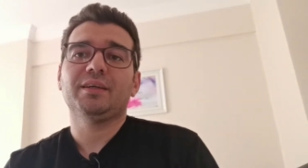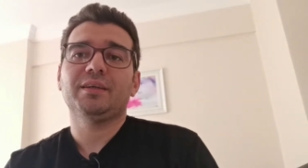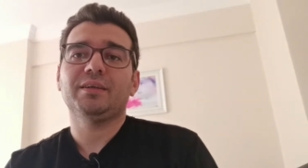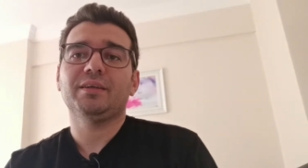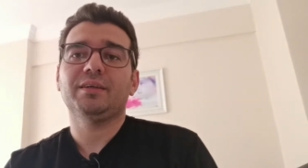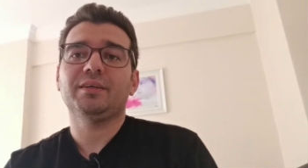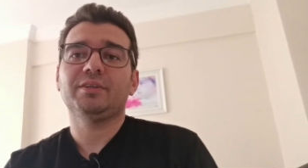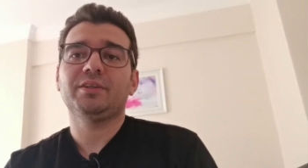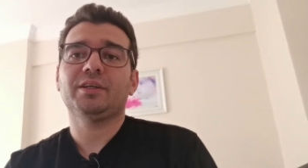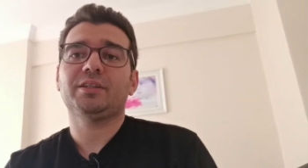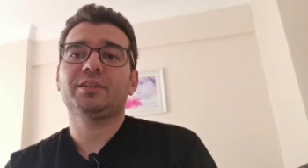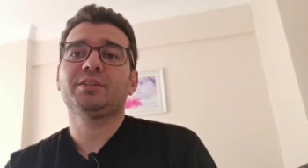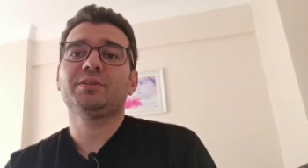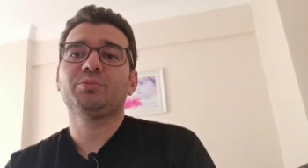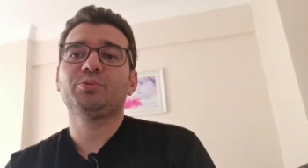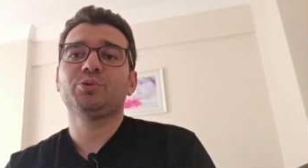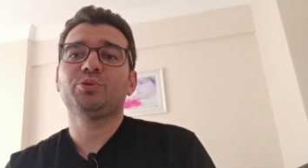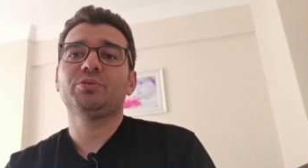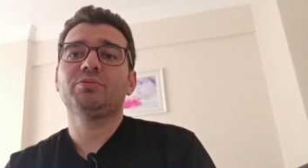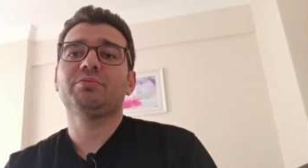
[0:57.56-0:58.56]
E,
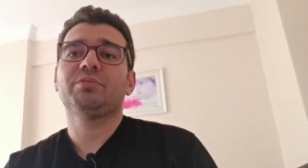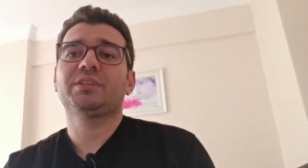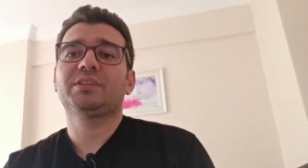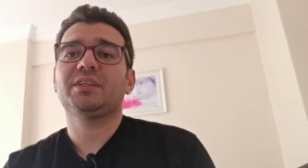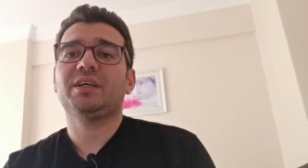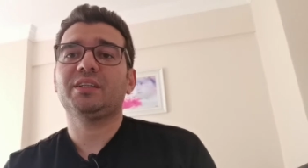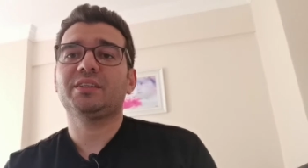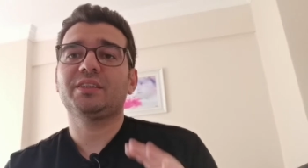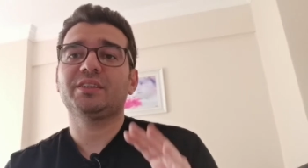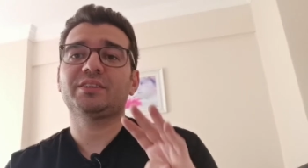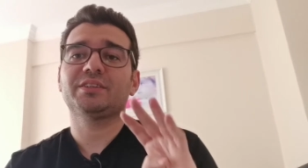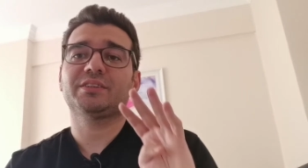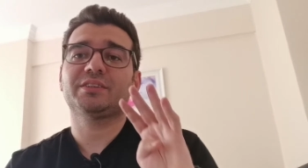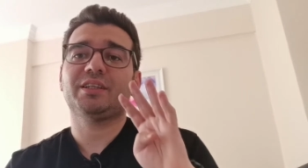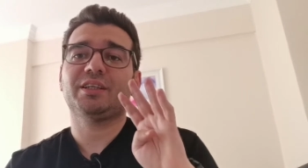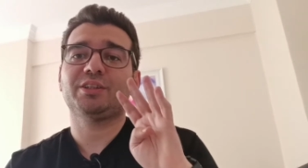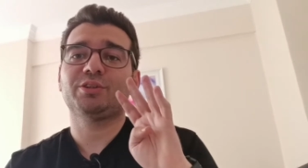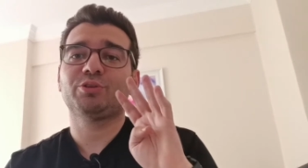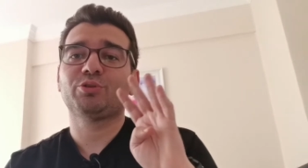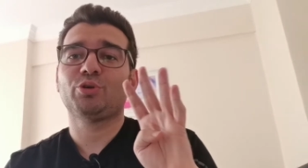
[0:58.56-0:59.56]
yattım uyudum ve saat gece
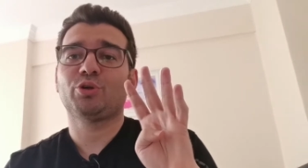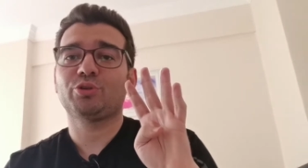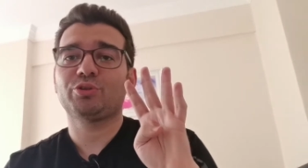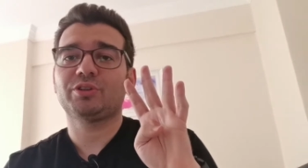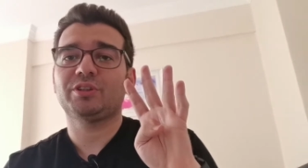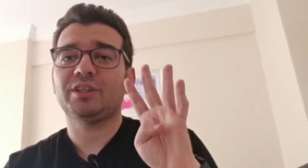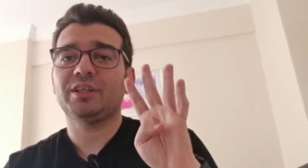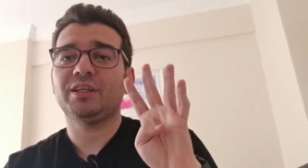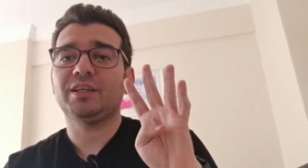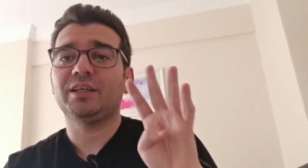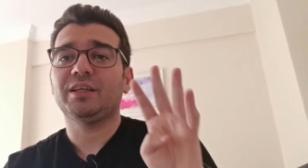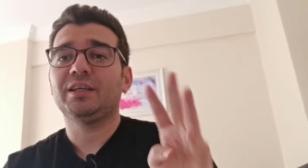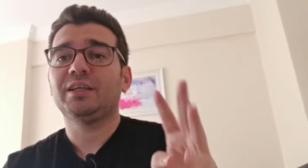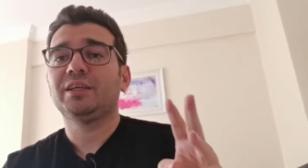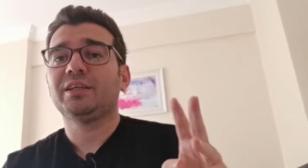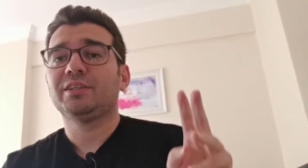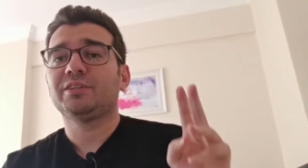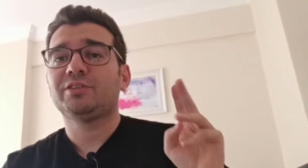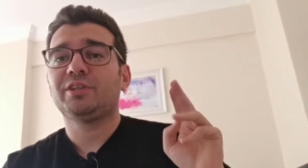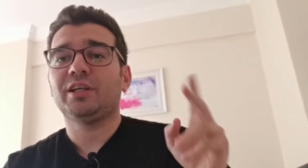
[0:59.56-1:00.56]
saat 4'te
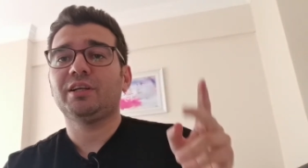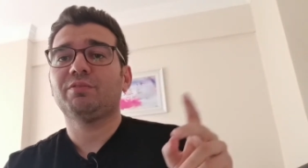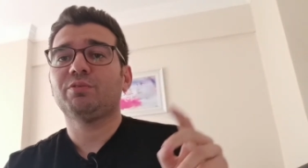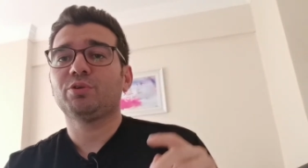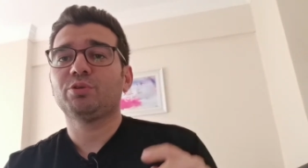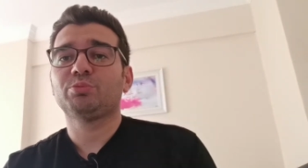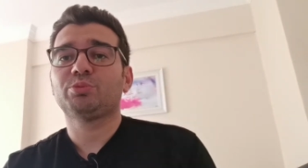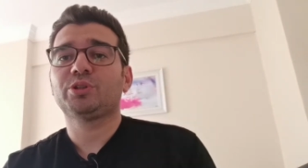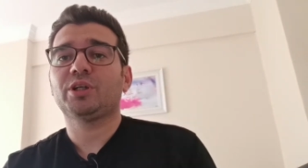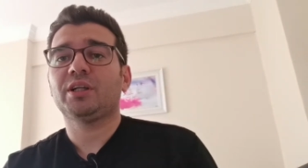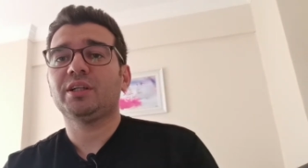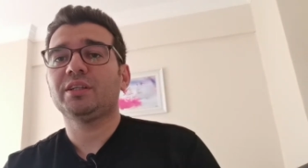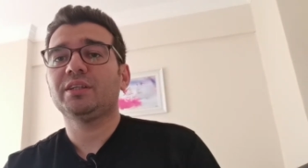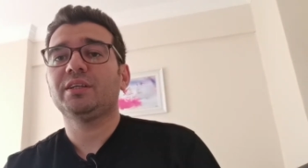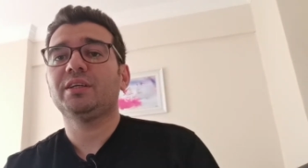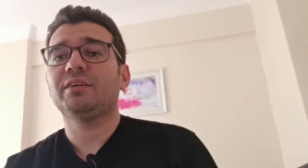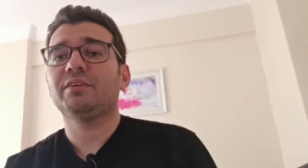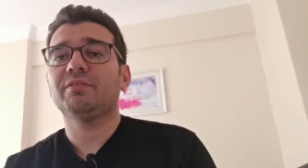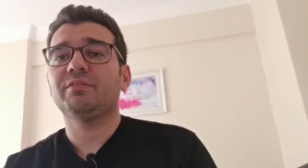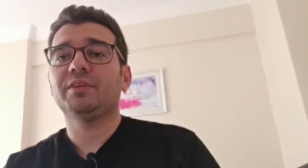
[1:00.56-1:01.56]
telefonum
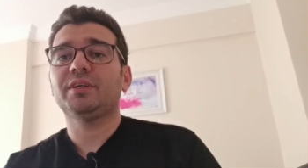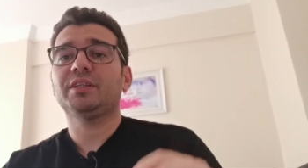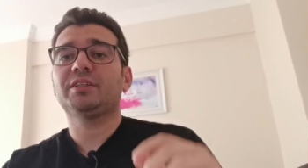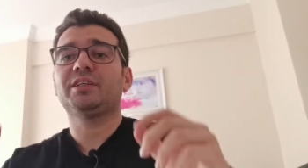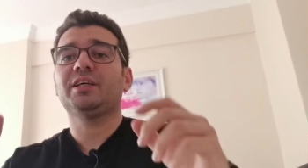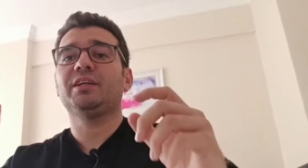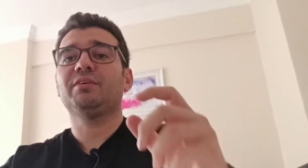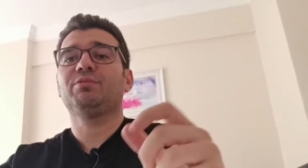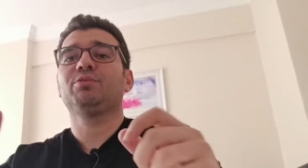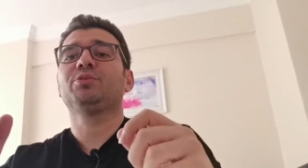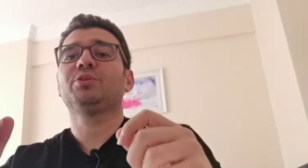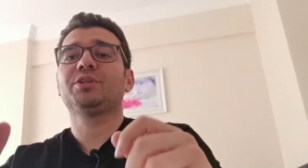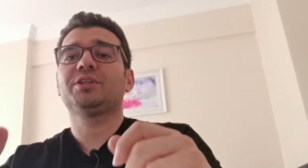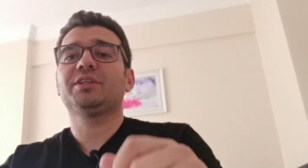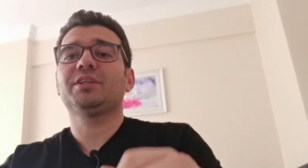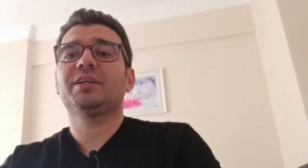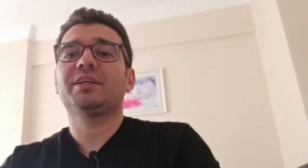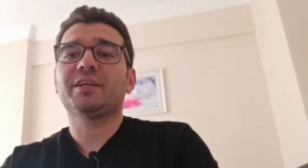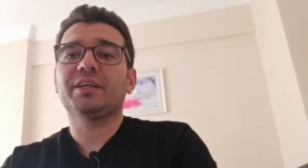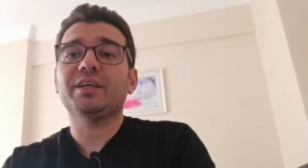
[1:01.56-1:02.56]
çaldı ve
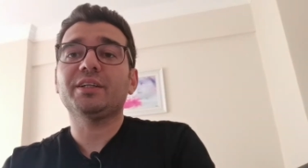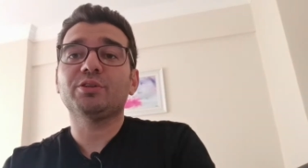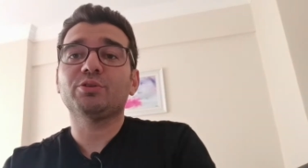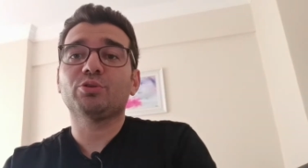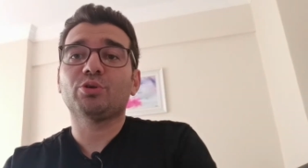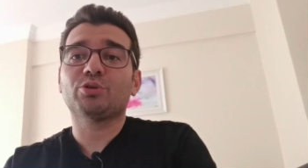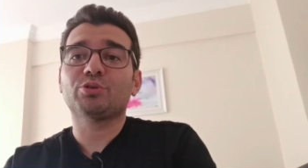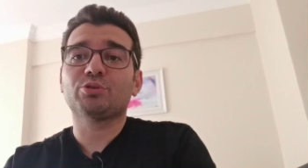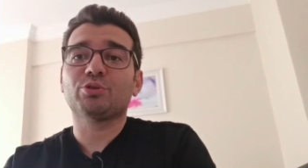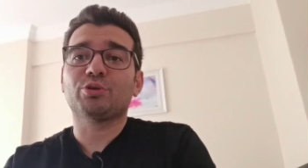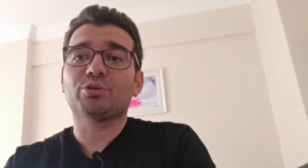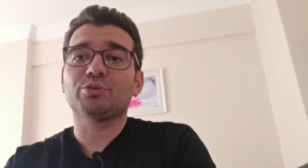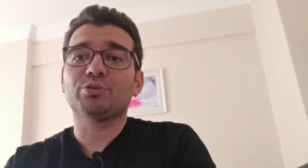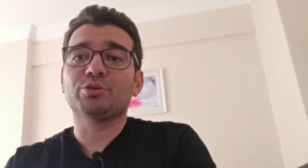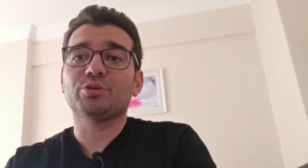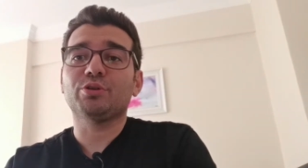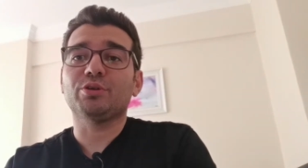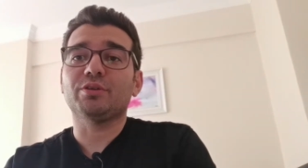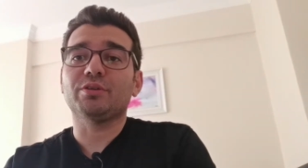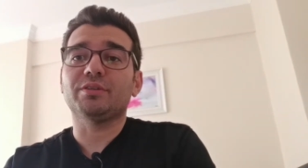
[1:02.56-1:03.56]
telefondaki arayan
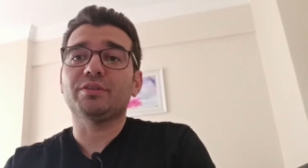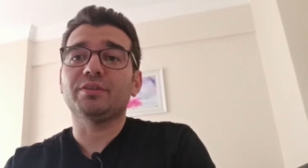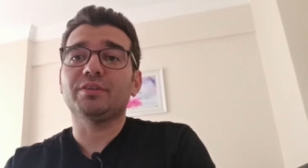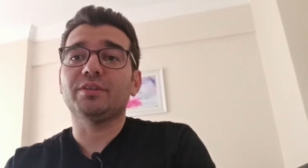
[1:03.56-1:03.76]
doktordu.